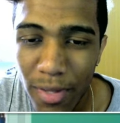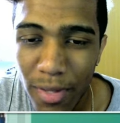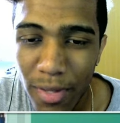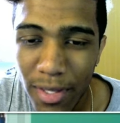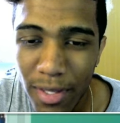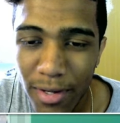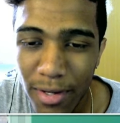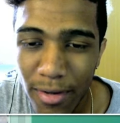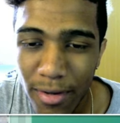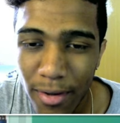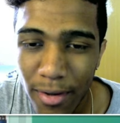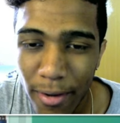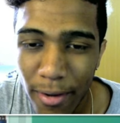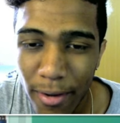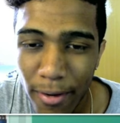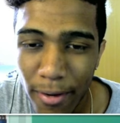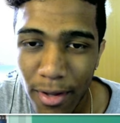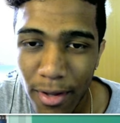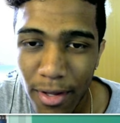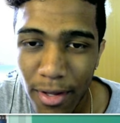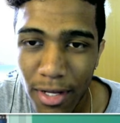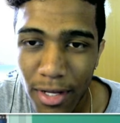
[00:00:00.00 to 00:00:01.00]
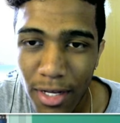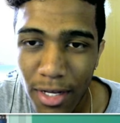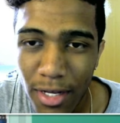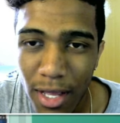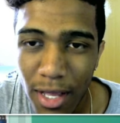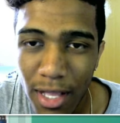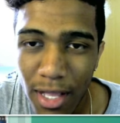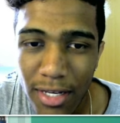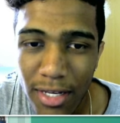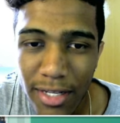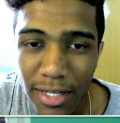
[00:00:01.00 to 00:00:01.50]
roupinha
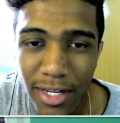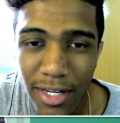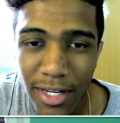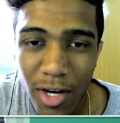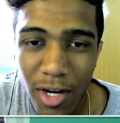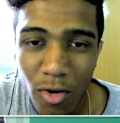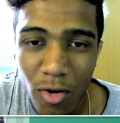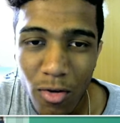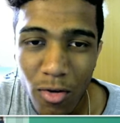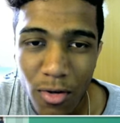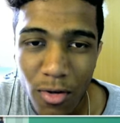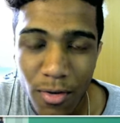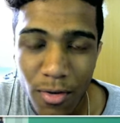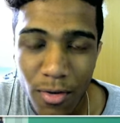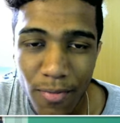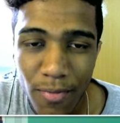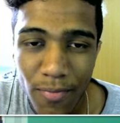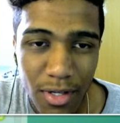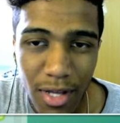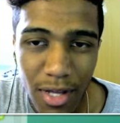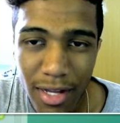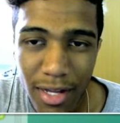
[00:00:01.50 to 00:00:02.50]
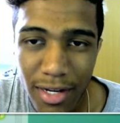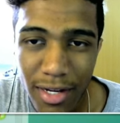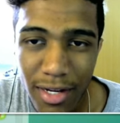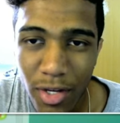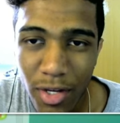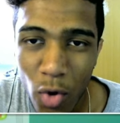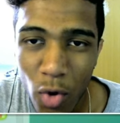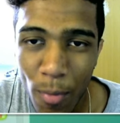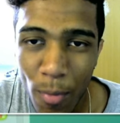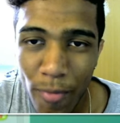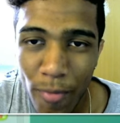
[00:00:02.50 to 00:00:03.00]
legal. Cara,
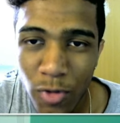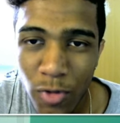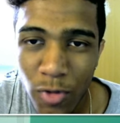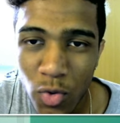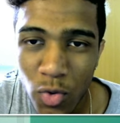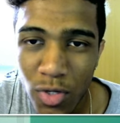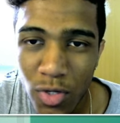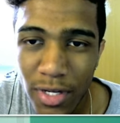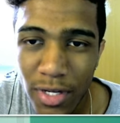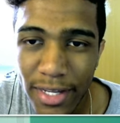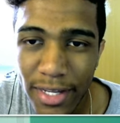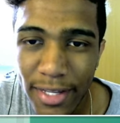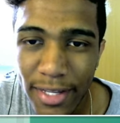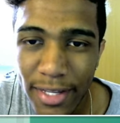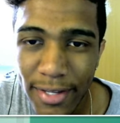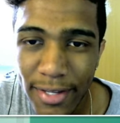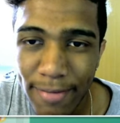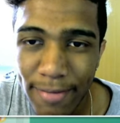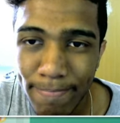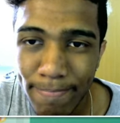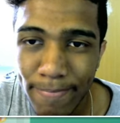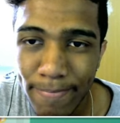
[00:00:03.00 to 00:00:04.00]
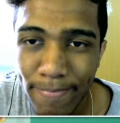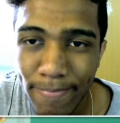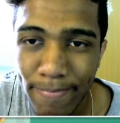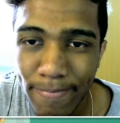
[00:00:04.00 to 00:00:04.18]
que roupa eu vou escolher, hein?